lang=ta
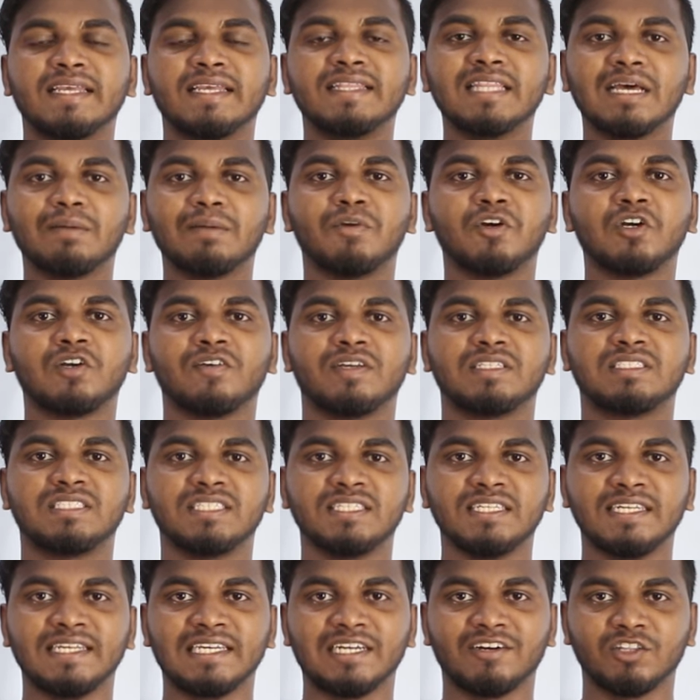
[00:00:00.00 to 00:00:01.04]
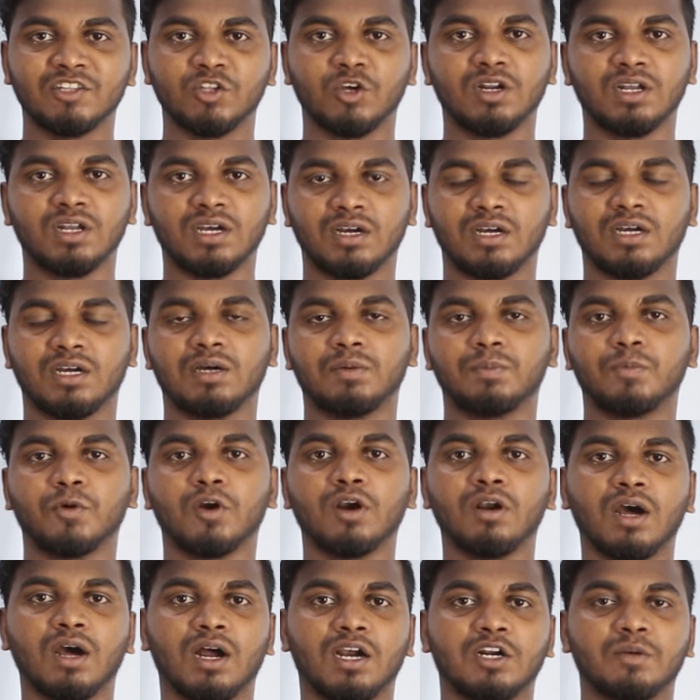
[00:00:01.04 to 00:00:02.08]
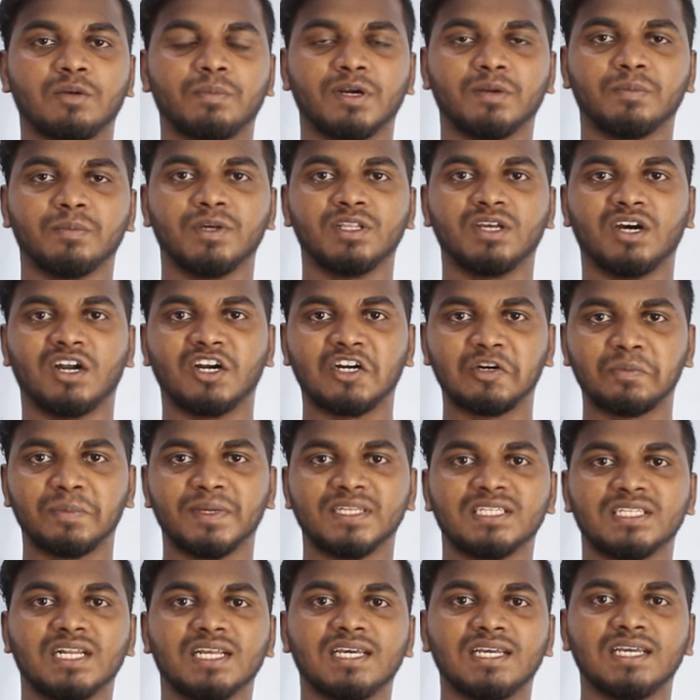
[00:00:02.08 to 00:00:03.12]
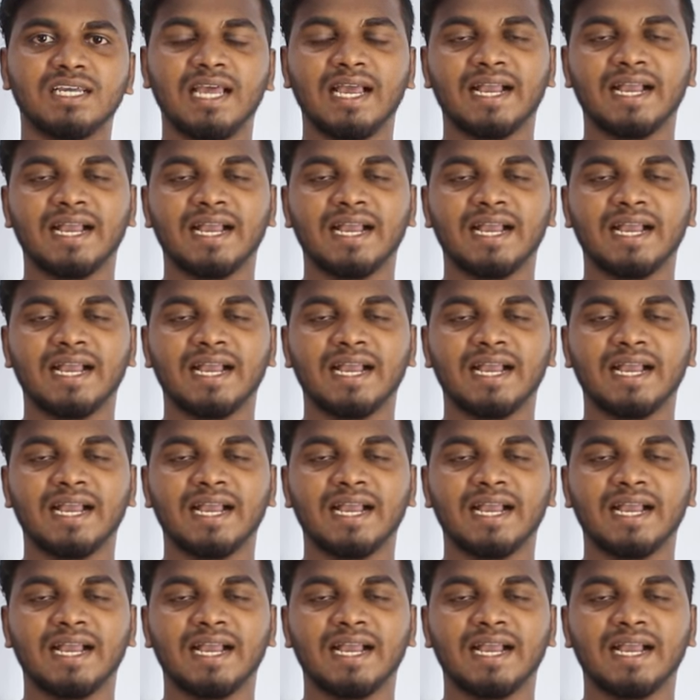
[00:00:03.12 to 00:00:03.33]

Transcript: இந்த அமௌண்ட் வச்சு நீங்கள் வந்து ஒரு பொருள் ஆர்டர் பண்ணும்போது ஆர்டர் பேஜில்